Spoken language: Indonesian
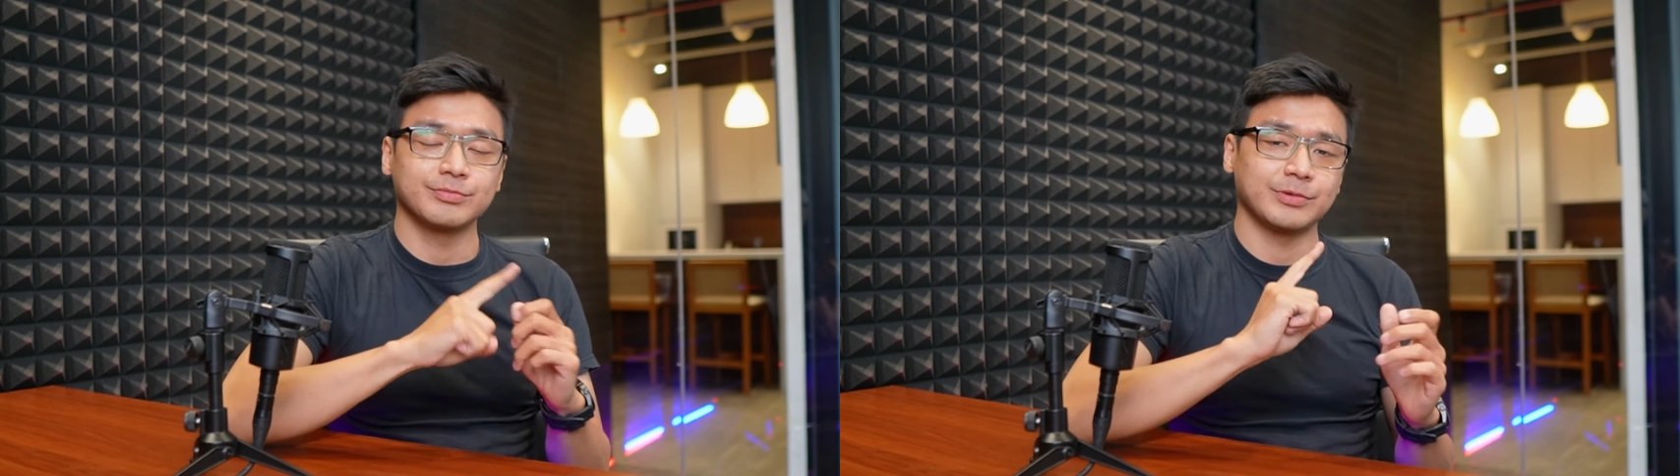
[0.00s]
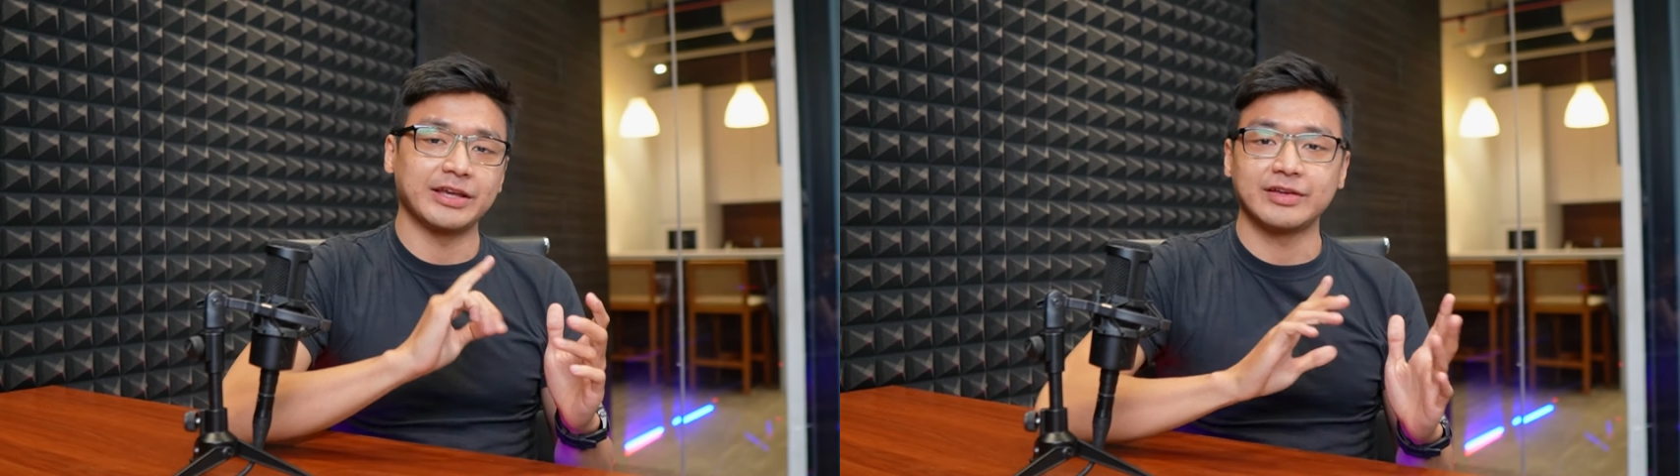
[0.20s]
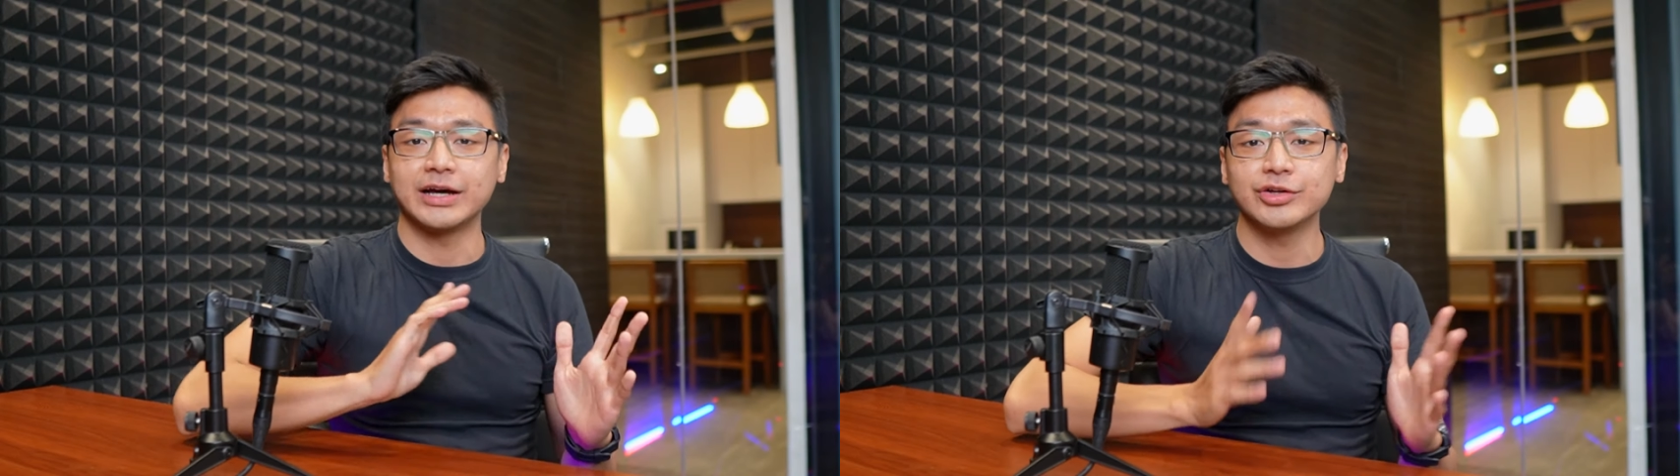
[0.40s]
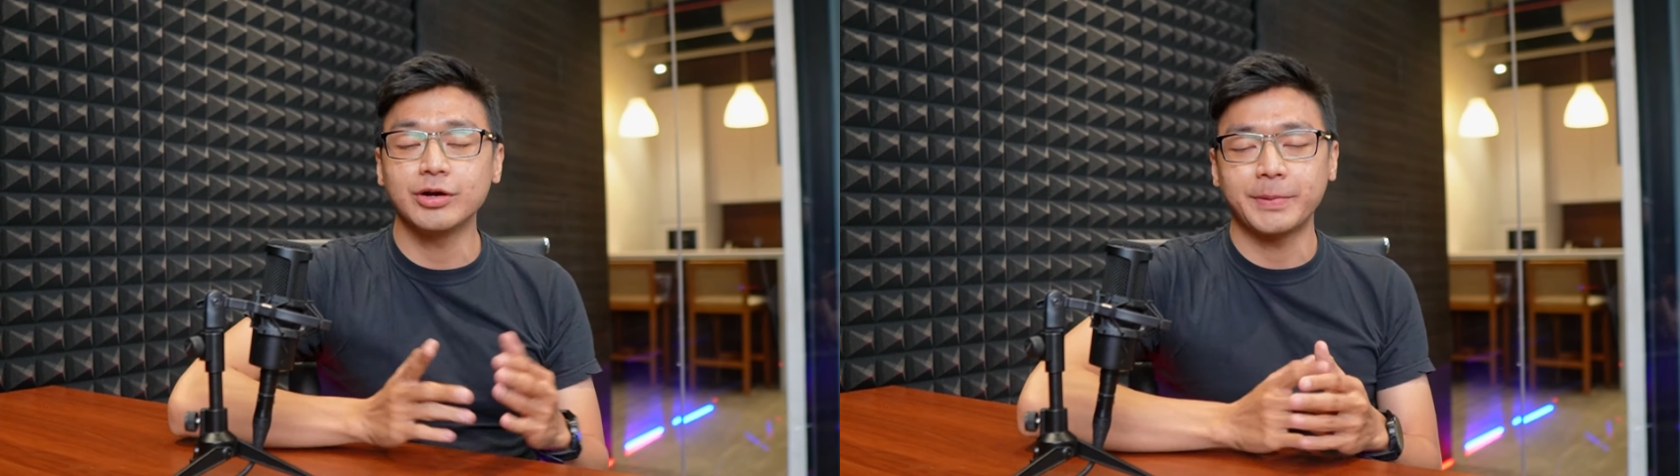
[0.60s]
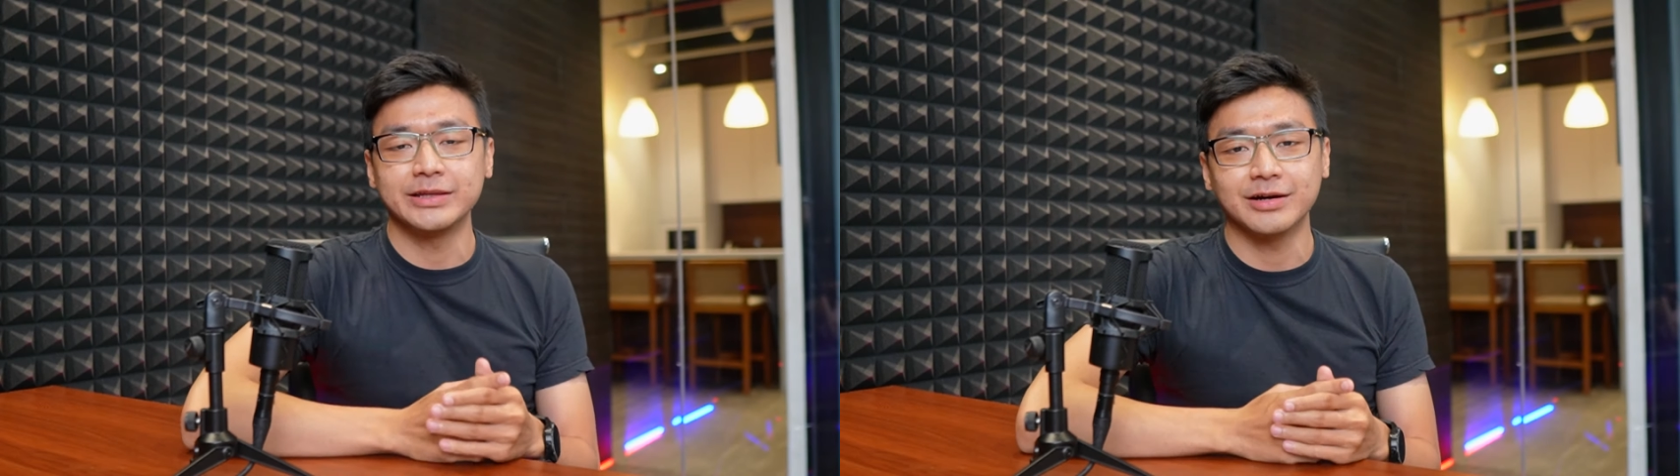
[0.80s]
Casing aja
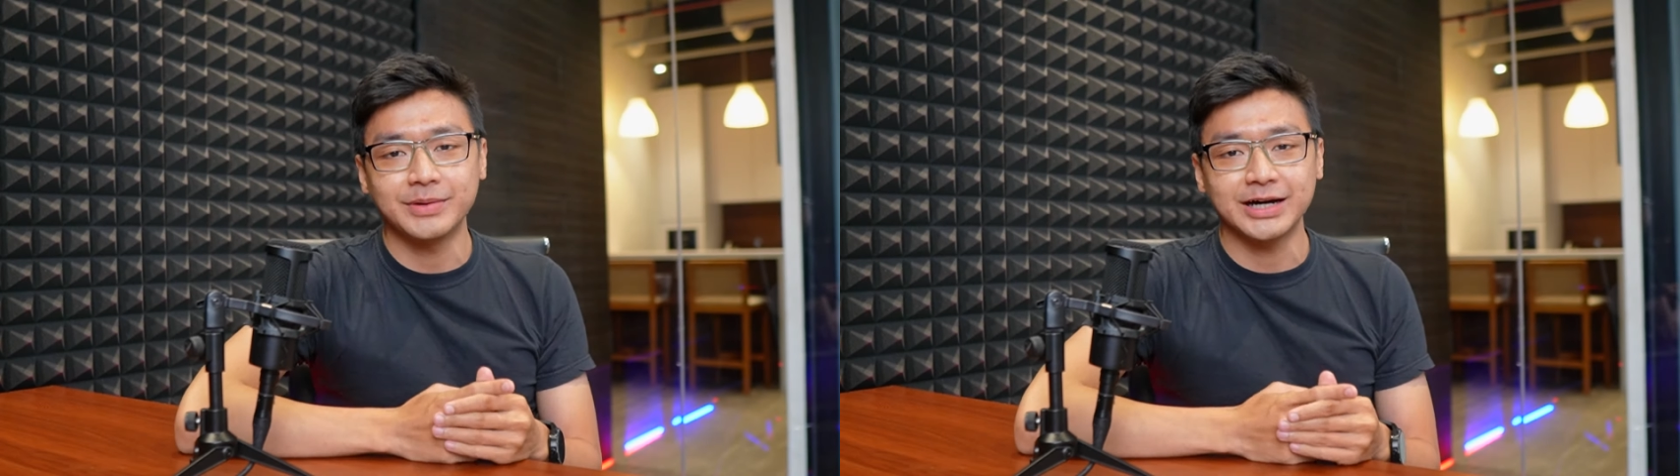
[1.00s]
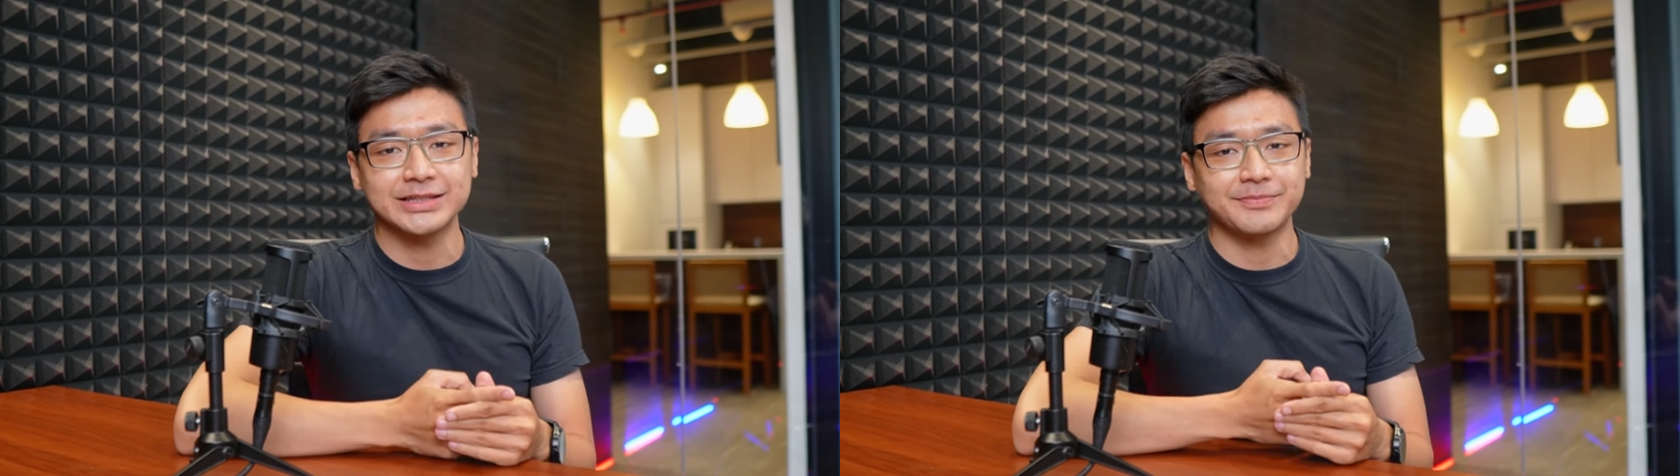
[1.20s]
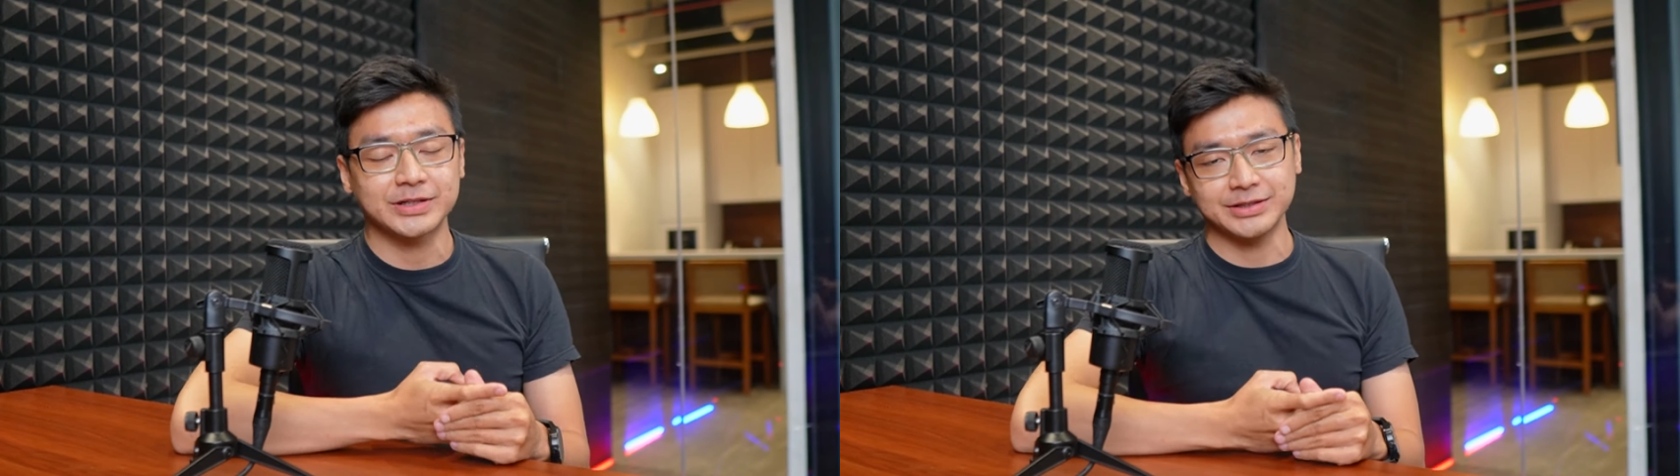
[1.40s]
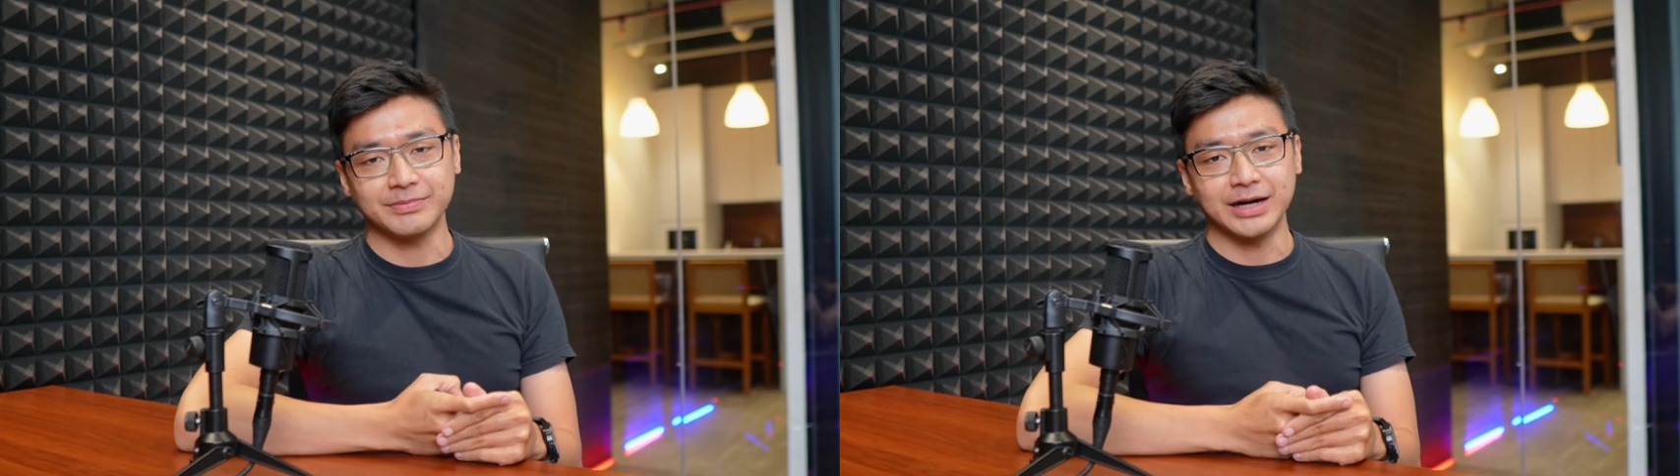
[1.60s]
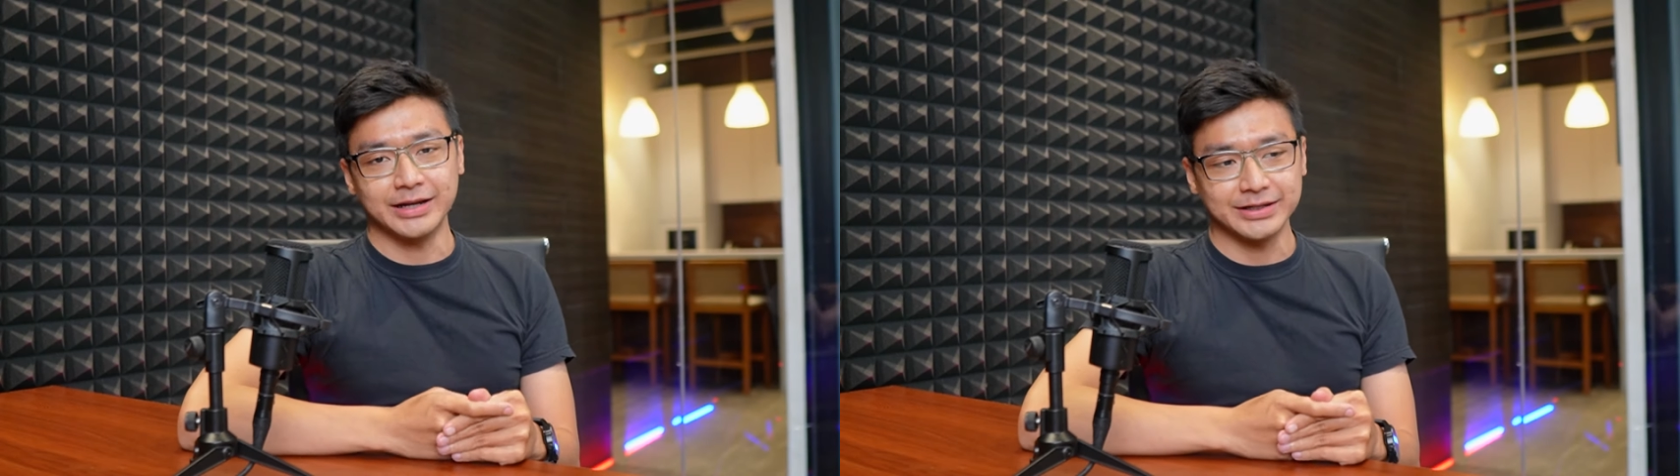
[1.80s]
udah panjang banget ya
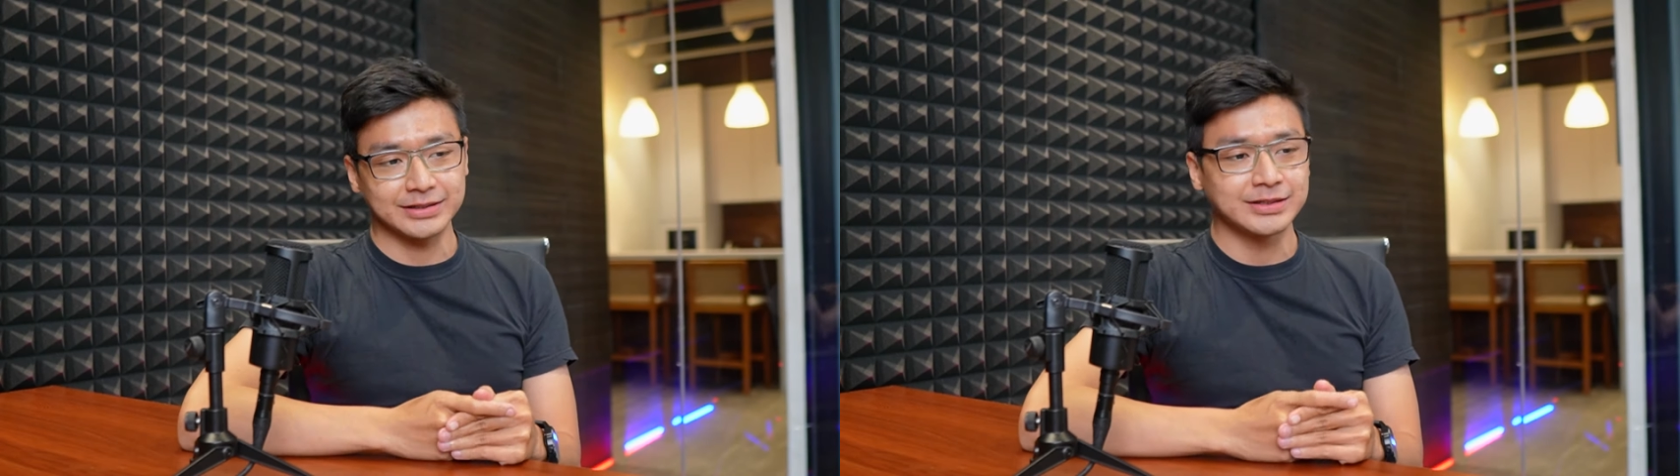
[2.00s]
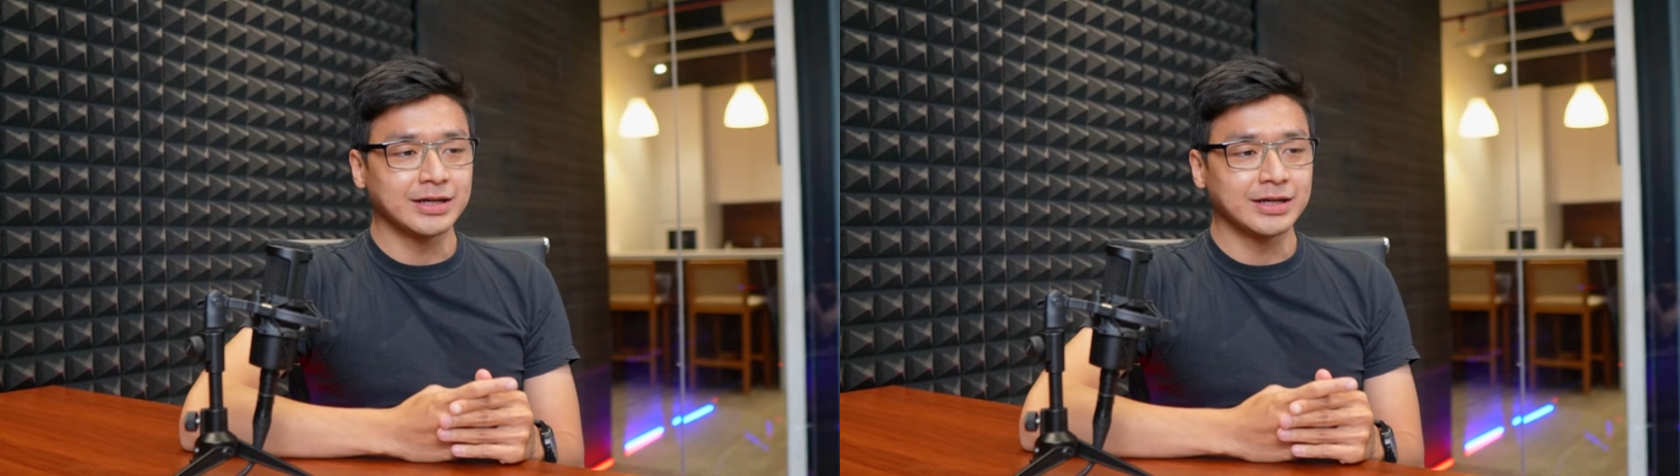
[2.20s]
pertimbangannya.